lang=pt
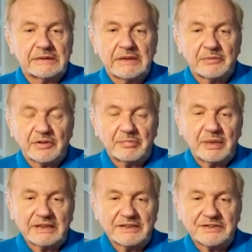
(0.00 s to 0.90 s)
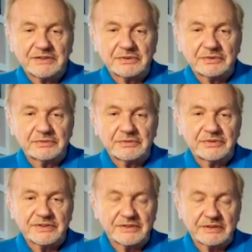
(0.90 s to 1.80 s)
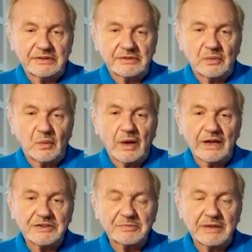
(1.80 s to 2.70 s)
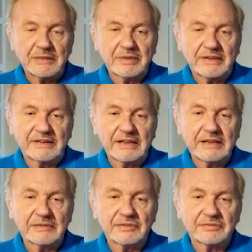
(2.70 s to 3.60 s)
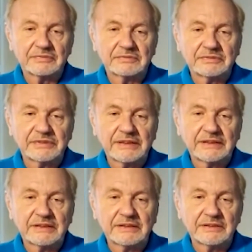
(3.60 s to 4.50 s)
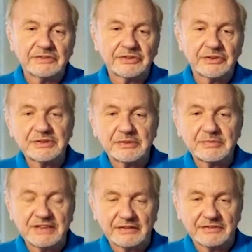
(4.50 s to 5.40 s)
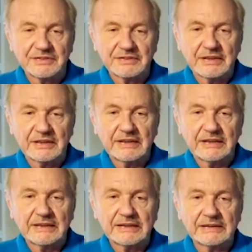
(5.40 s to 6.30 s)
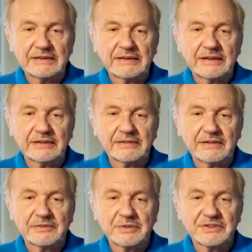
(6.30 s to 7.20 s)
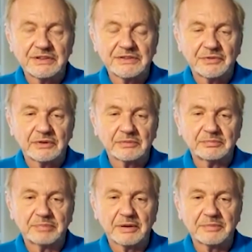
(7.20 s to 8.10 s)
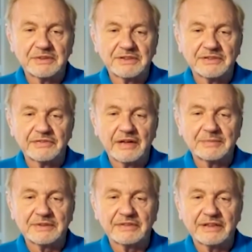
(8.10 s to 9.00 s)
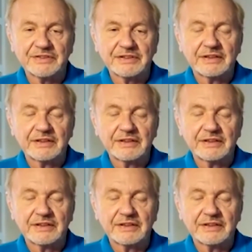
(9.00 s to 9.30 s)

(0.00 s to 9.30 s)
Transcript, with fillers: Por vários meses, apenas para me vigiar, mas nunca foram até lá realmente se apresentarem. Isso foi apenas para fins de observação.